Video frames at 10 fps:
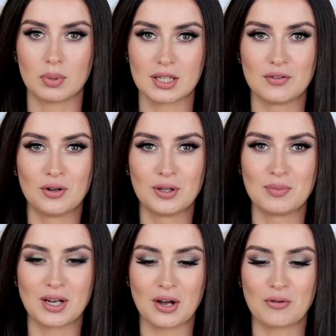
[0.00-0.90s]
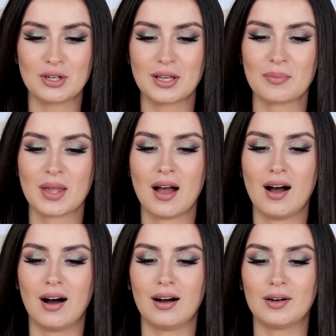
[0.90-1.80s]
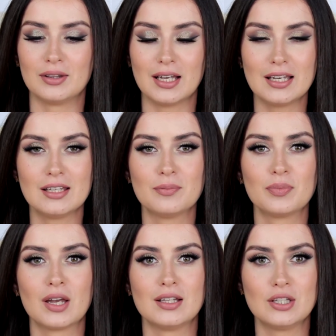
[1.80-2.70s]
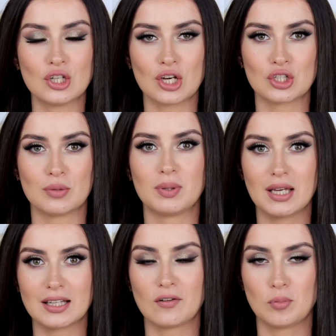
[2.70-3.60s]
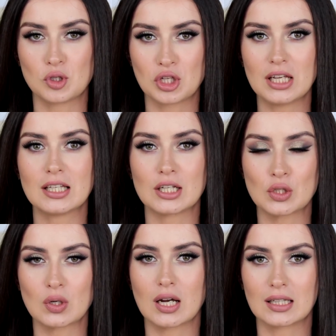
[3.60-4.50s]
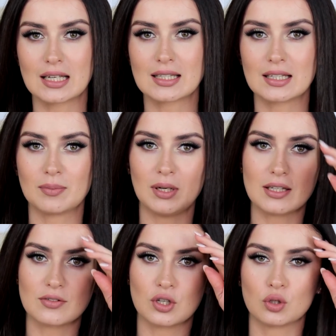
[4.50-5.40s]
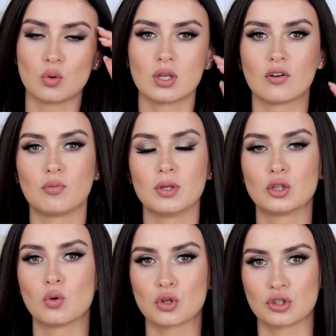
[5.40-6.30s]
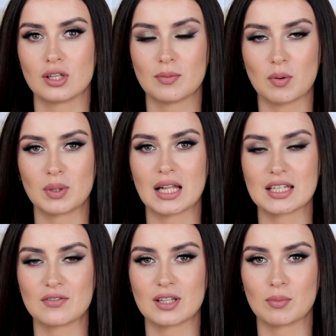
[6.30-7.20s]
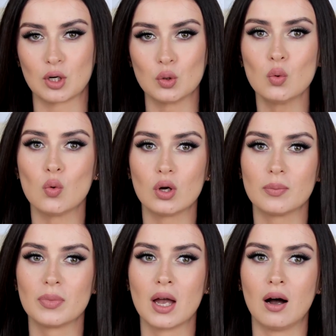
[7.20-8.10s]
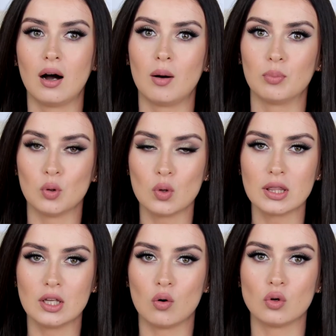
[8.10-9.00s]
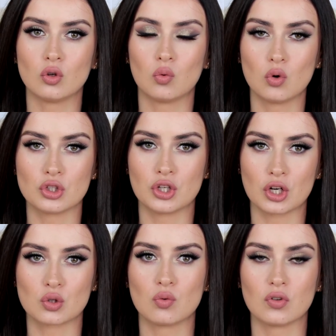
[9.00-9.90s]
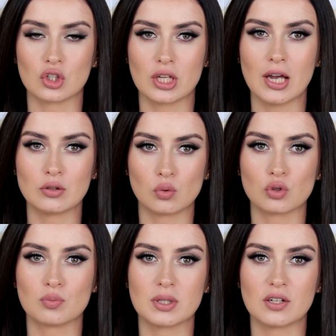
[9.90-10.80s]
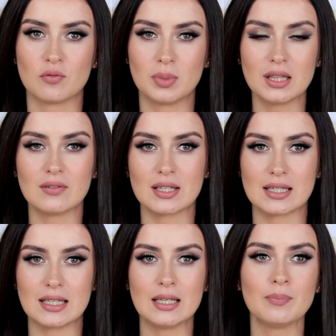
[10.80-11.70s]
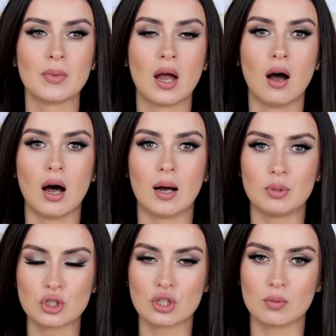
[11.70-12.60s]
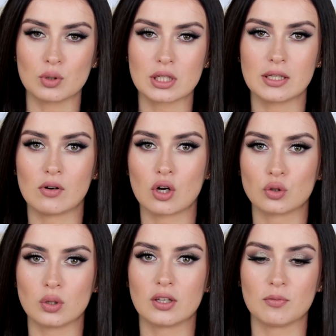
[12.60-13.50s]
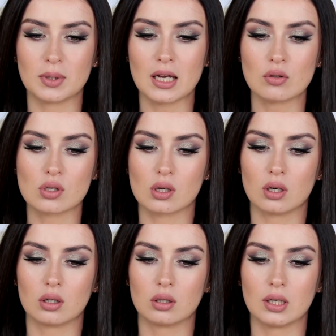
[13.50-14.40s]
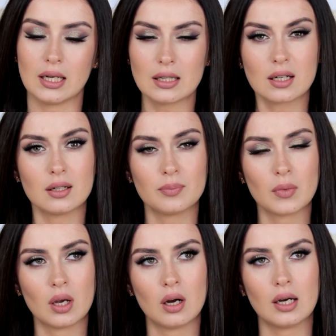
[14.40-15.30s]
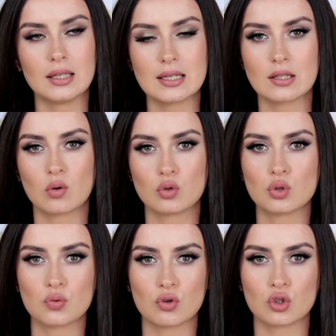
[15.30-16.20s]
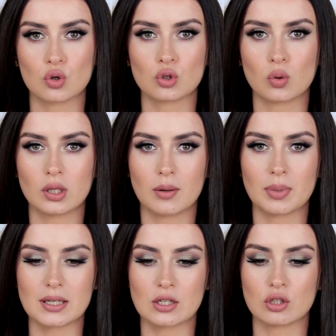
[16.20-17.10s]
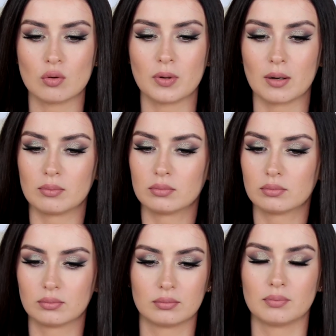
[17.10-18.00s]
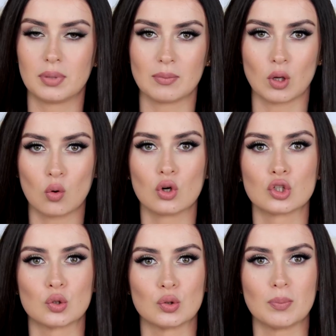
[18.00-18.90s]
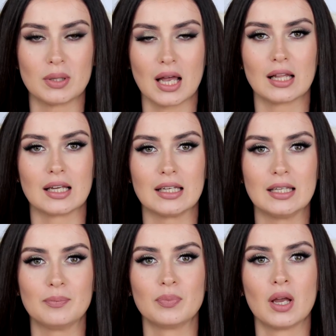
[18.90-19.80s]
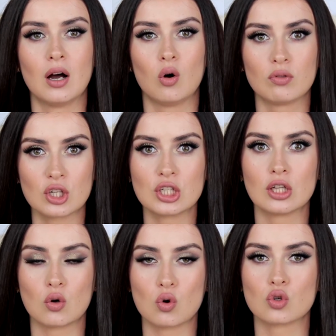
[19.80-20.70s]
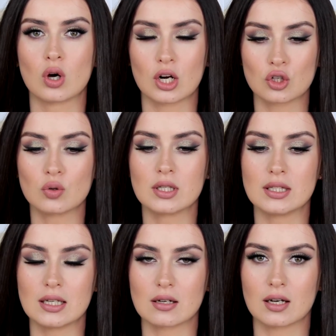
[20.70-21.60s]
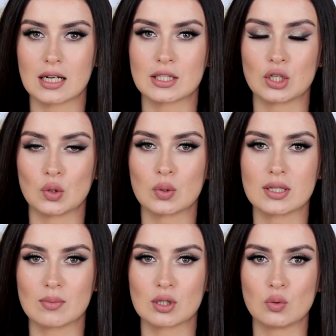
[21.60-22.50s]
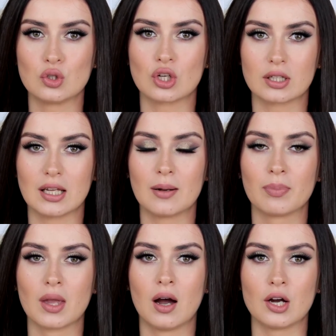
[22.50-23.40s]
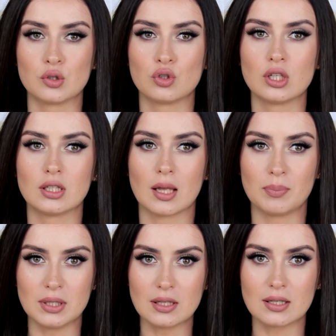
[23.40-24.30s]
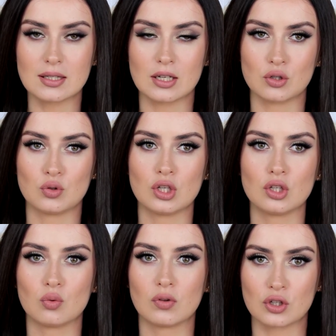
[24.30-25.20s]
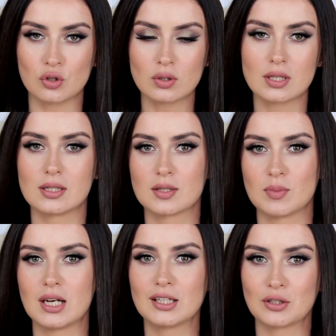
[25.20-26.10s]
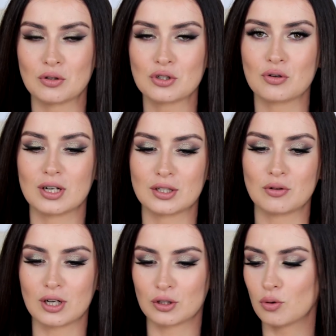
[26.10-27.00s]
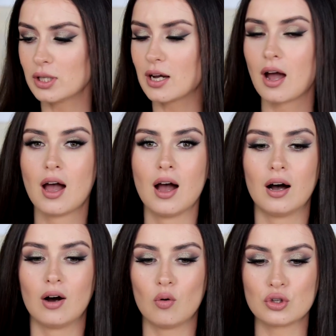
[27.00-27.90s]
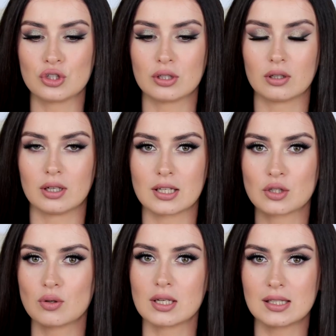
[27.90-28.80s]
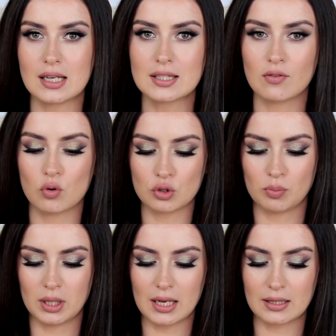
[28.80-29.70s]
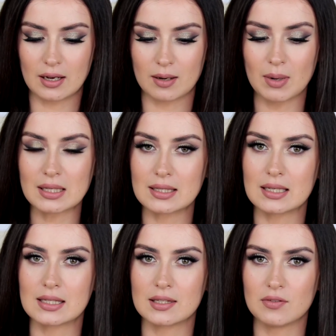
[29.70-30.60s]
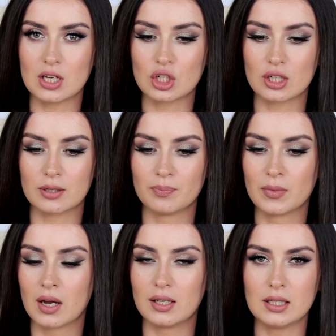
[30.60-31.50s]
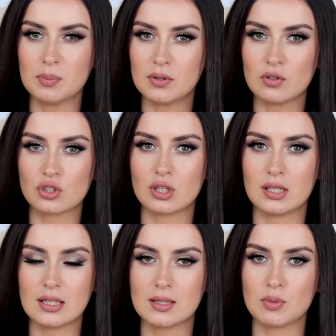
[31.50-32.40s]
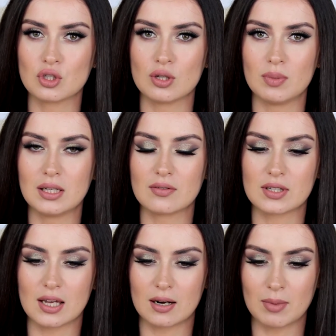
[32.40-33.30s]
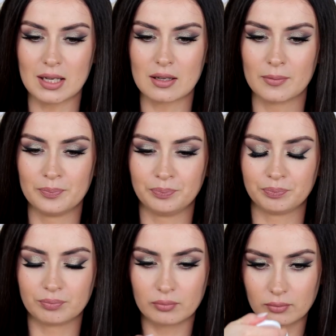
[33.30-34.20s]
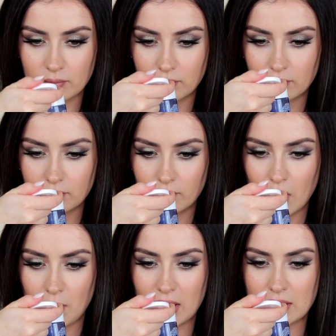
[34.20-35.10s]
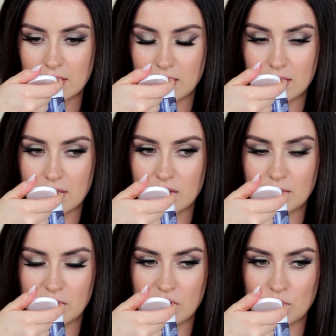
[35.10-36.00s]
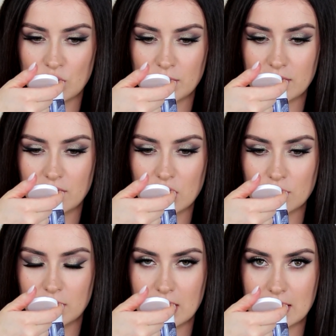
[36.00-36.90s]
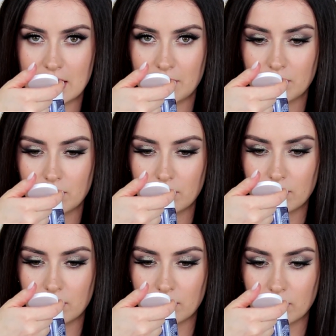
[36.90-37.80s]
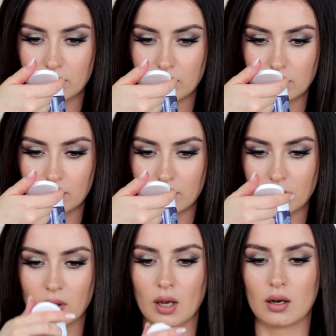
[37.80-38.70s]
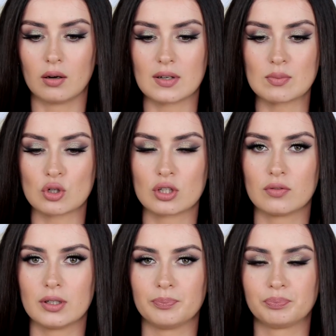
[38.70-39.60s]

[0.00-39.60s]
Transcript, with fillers: произвел на меня какой-то да и дичайшее приятное впечатление, настолько классных белитовских тоников мне точно не попадалось в этом году. Он а, плотный, он очень хорошо увлажняет, он очень быстро впитывается. И обычно после того, тоники впитаются, а, редко есть такое чувство, что что-то произошло прям прям такое, что напитало и увлажнило кожу хорошо. здесь как раз-таки тот самый случай, когда ощущение напитанности, ощущение увлажненности, несмотря на то, что это только тоник, очень а, достойное средство, очень приятный аромат. Здесь свежий, непривычный, нетипичный белитовский аромат. Пахнет а, совсем-совсем чем-то свежим. Если, а, возможно, вы